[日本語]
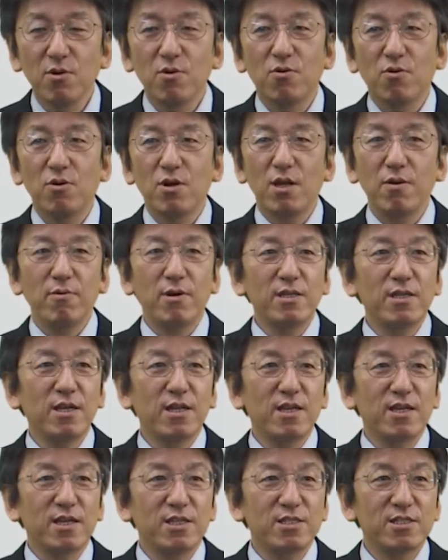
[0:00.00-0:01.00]
これは
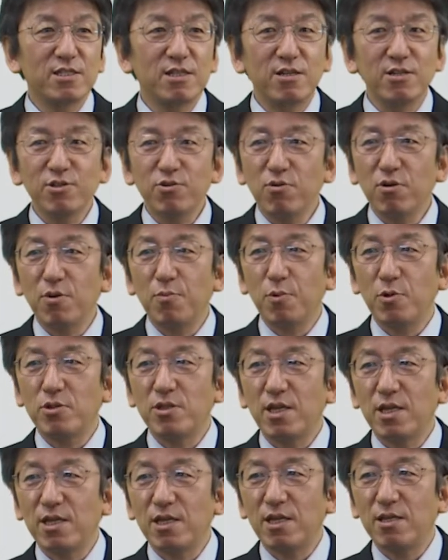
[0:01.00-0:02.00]
誰か違う人が持っ
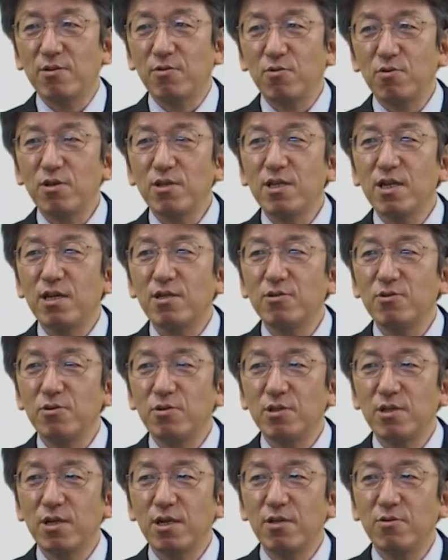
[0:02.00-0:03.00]
てきたってことで逆
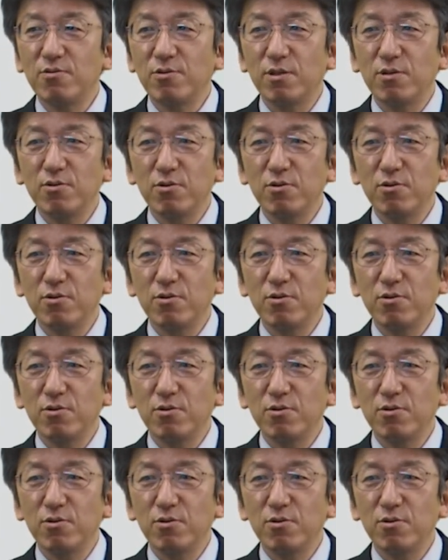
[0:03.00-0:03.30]
上した彼女で